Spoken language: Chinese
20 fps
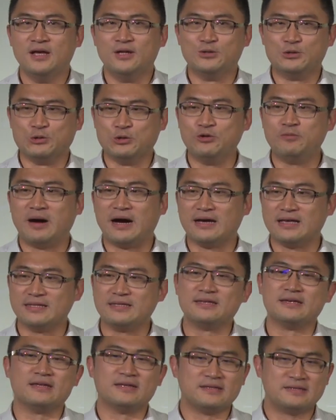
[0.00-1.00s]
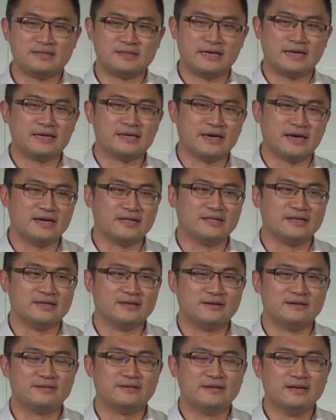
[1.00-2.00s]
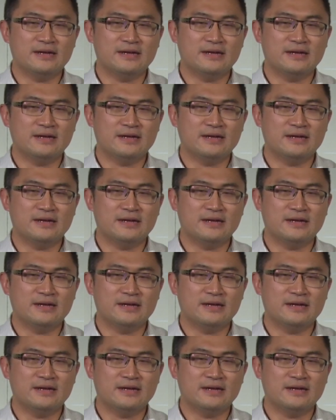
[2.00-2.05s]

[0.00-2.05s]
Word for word: 主把一切献给你哈。